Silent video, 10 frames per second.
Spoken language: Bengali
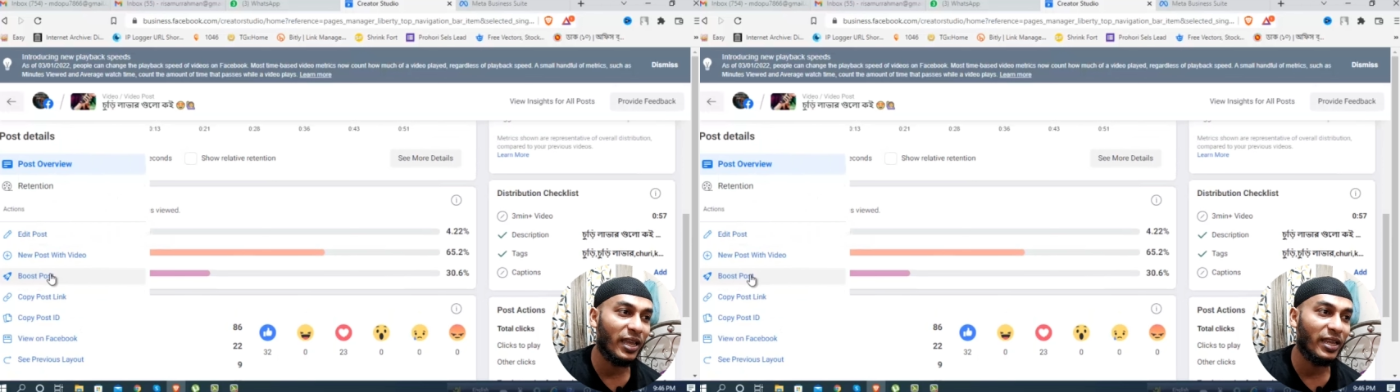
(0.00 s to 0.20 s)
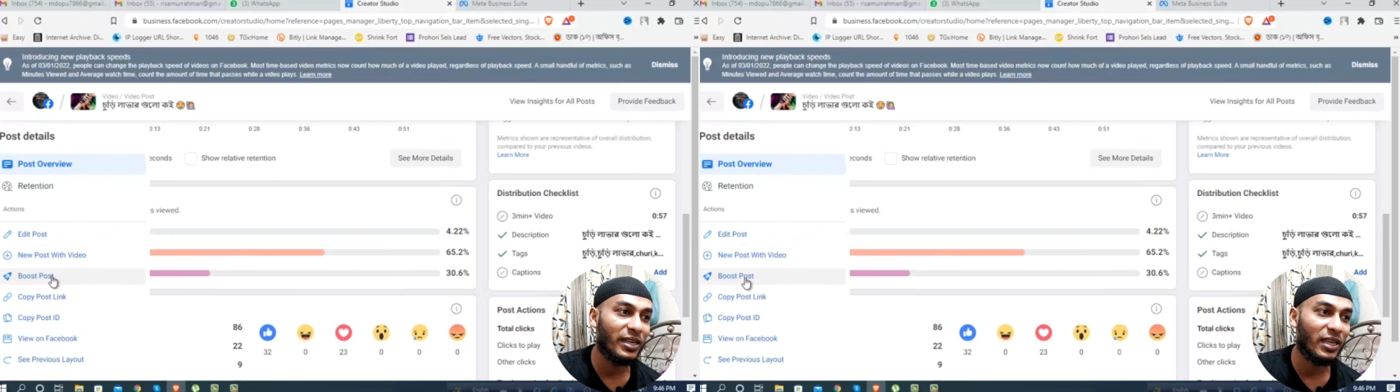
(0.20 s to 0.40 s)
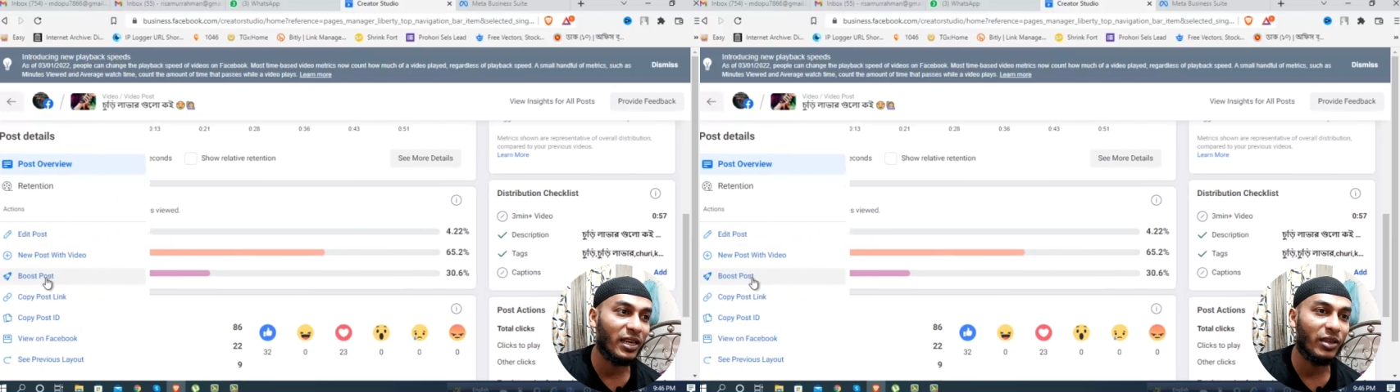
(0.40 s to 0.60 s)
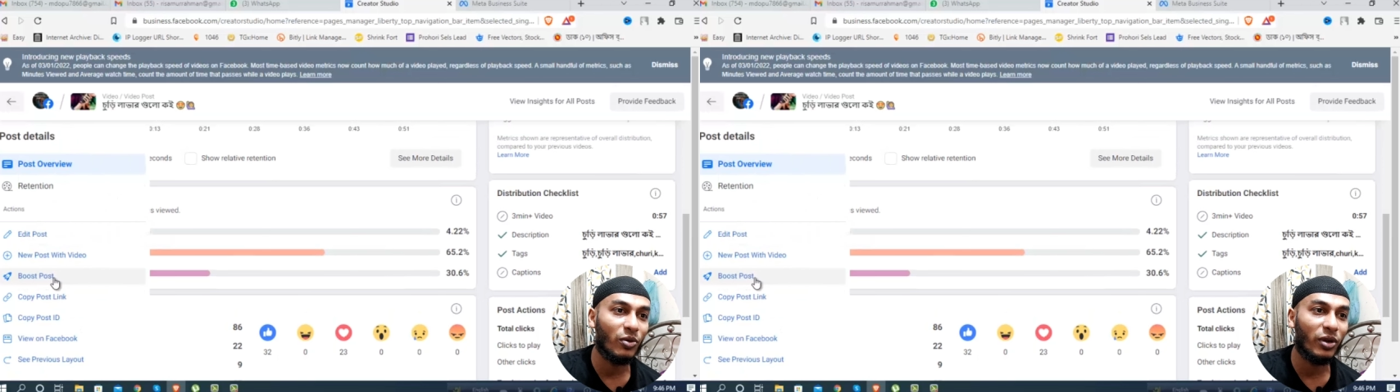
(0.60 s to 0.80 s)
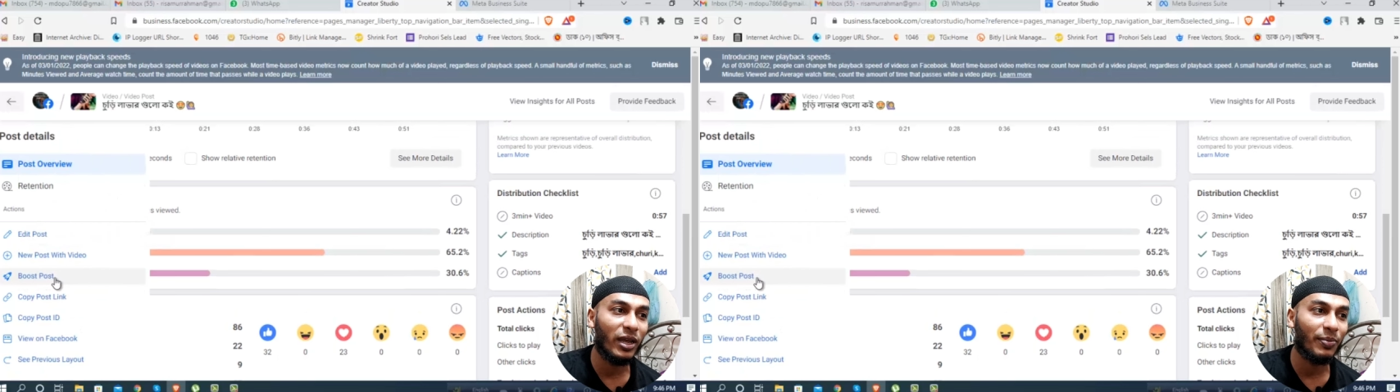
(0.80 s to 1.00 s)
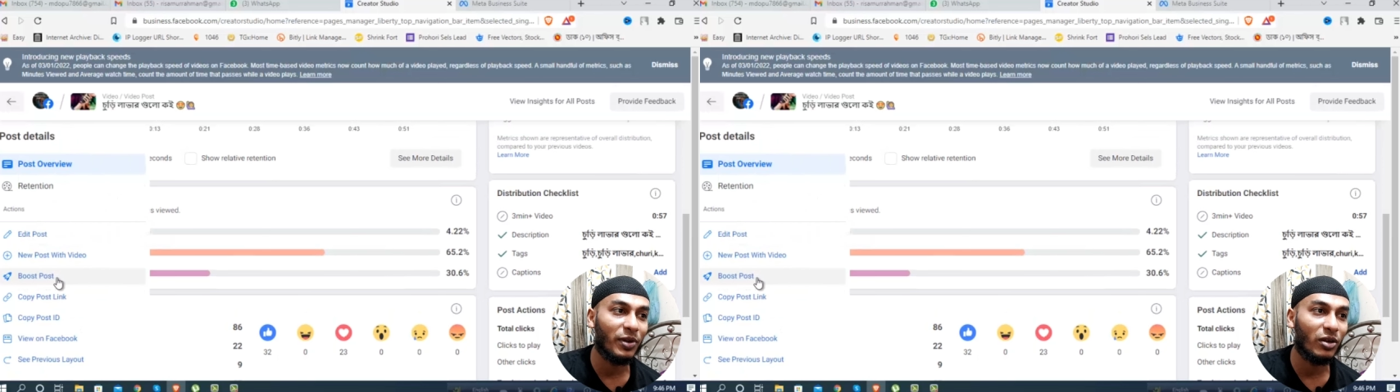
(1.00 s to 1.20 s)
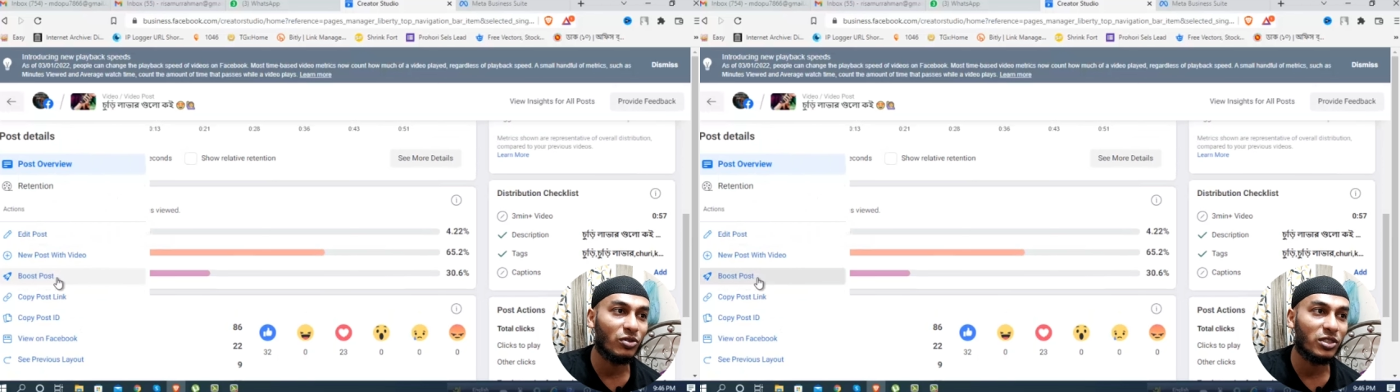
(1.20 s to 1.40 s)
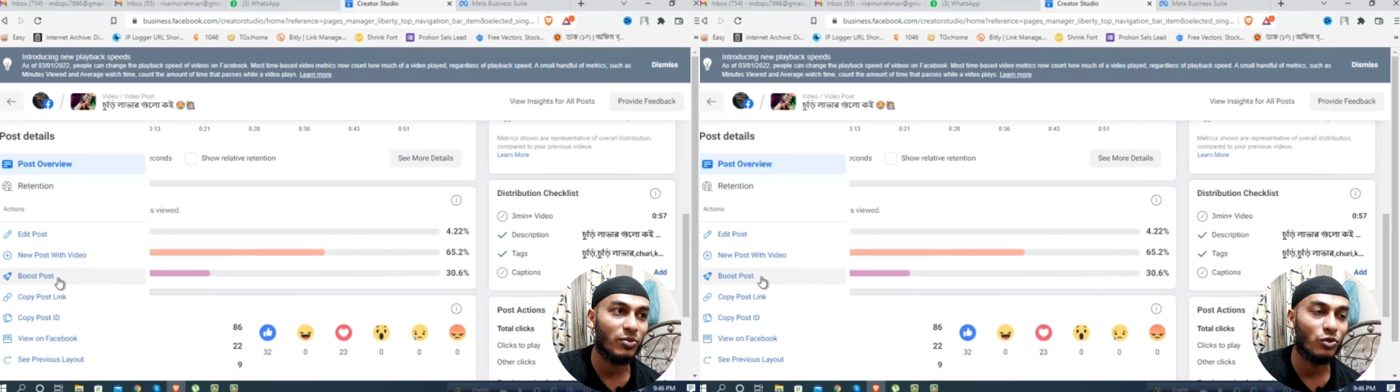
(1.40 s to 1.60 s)
এইটা ক্লিক করে আপনারা
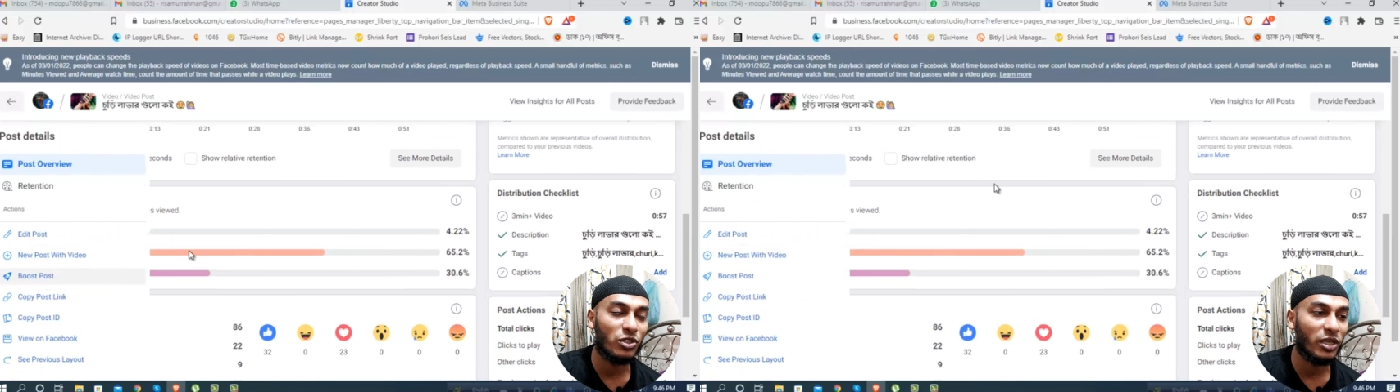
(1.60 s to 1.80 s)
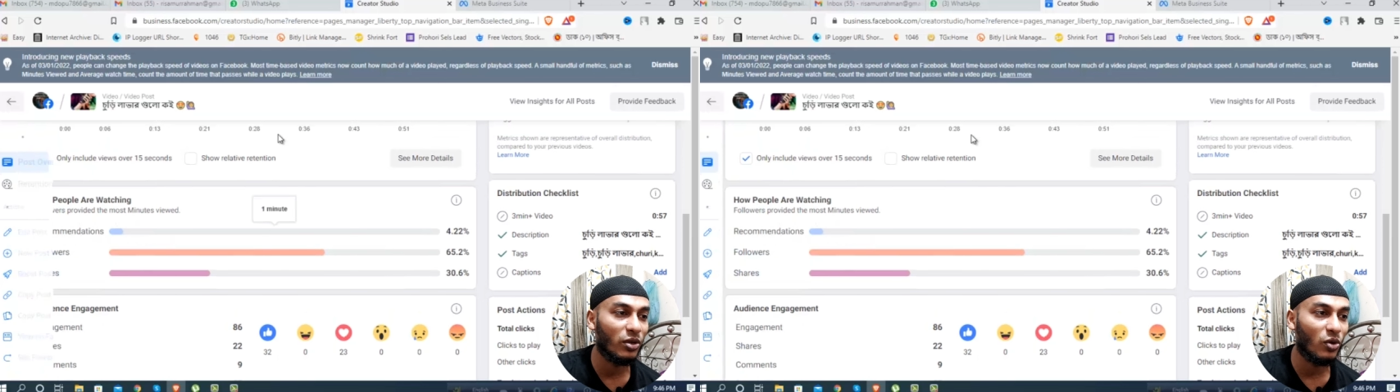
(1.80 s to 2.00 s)
হচ্ছে বুস্টিং